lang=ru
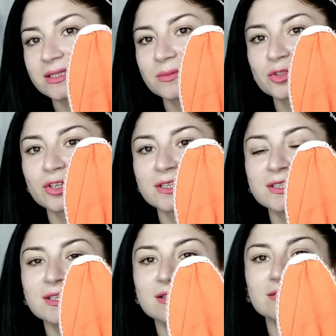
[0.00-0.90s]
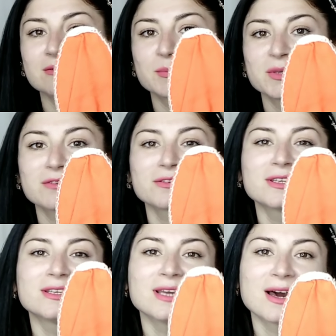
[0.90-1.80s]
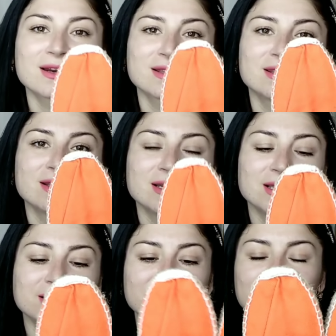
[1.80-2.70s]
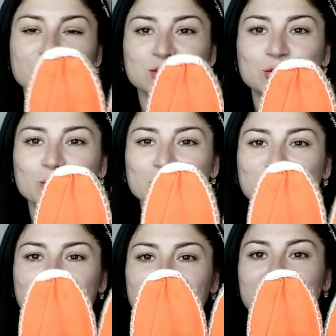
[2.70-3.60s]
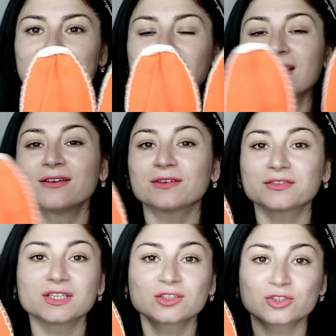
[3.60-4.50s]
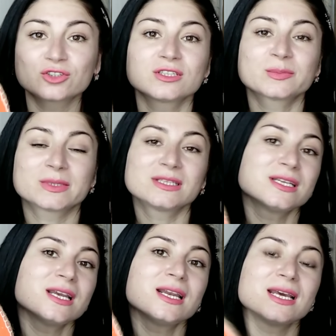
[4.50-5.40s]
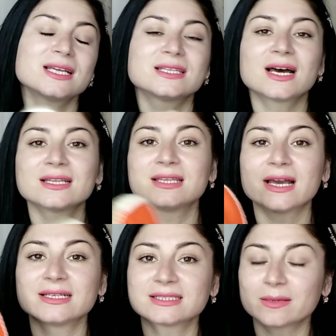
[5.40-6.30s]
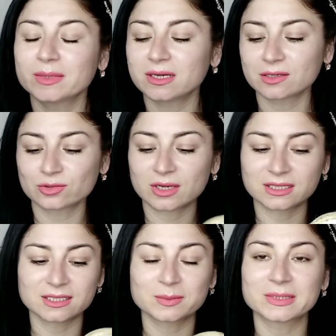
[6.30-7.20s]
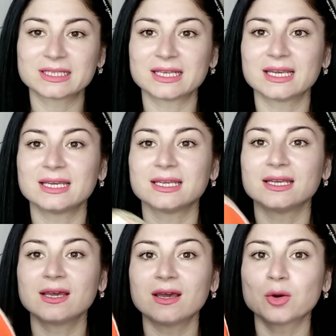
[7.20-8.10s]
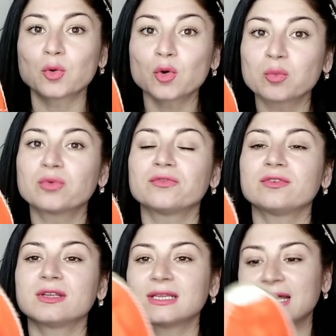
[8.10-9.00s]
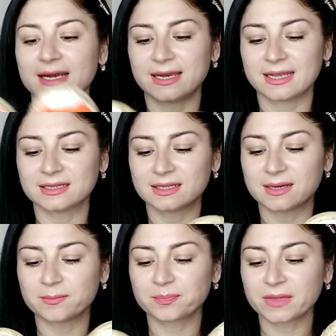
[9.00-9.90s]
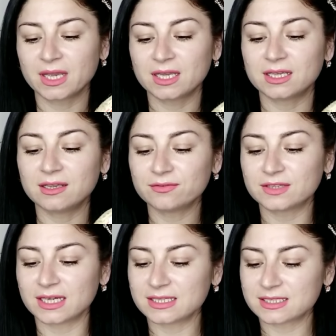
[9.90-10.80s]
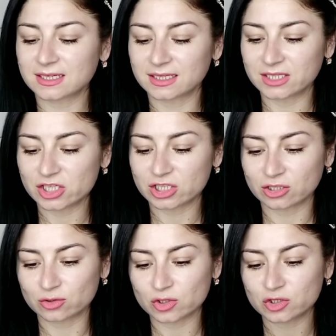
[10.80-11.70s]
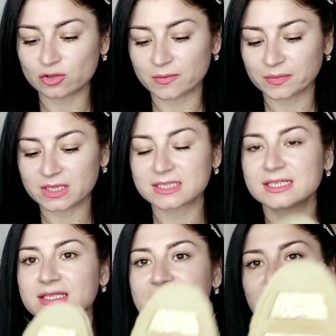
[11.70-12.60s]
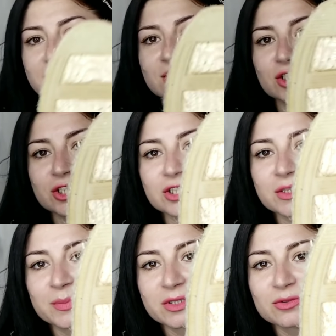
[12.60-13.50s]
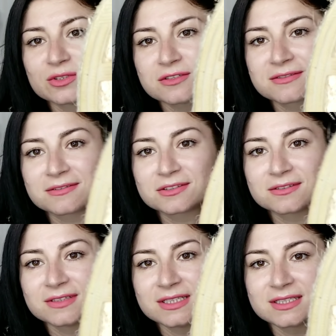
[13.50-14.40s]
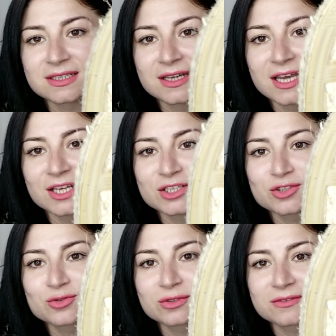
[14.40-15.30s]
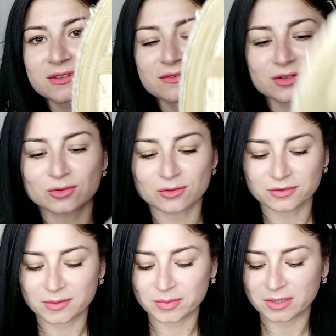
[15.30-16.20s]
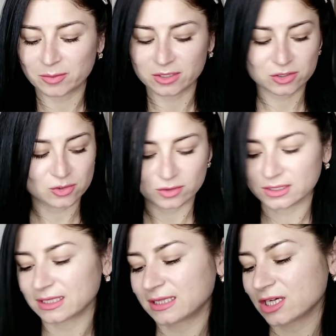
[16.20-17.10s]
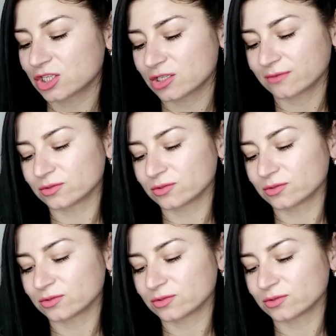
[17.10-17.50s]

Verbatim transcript: тем, что они, во-первых, яркие, летние, сочные. Во-вторых, то, что исподрили, это одна из самых актуальных моделей обуви на лето. И в-третьих, конечно, то, что здесь такая дышащая подошва, вот видите, из джутовой веревки переплетенные, также и